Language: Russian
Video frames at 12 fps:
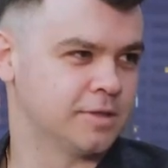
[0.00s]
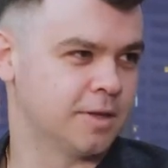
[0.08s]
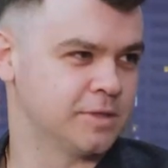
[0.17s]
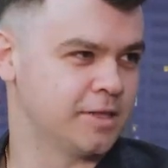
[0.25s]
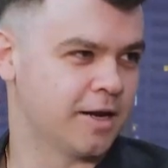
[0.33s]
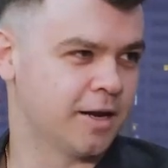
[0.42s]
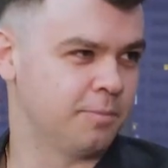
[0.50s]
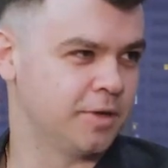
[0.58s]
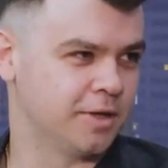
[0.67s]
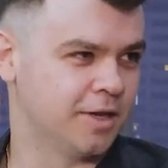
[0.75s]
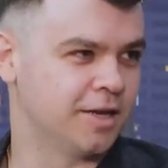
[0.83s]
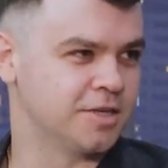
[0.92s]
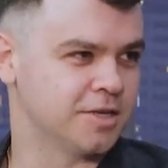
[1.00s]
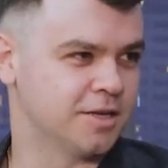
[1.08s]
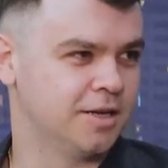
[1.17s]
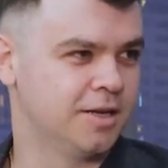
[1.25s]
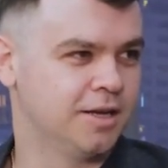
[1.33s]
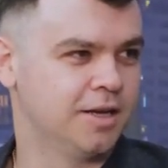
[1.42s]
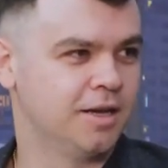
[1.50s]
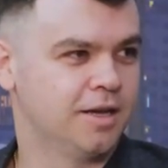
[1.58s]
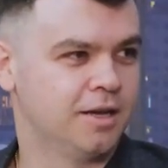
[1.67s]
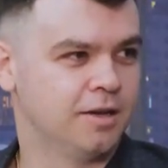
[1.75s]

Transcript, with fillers: там старая да, передача. Да.